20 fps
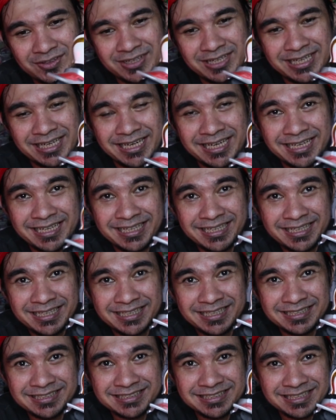Oke, okay,
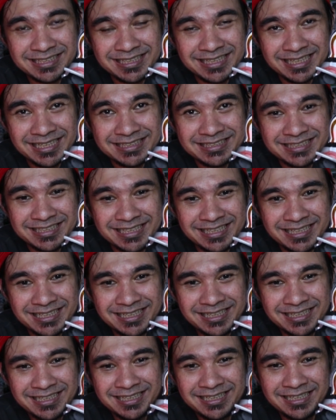ini segini
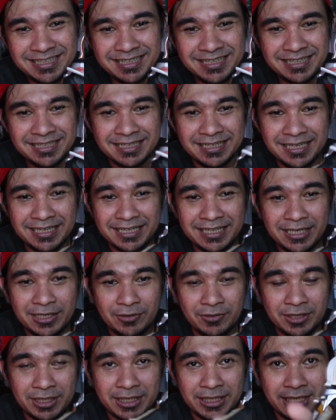aja. Dan
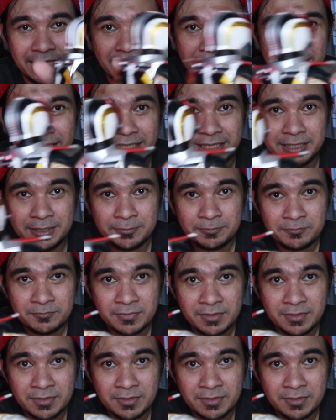kalau digerakin,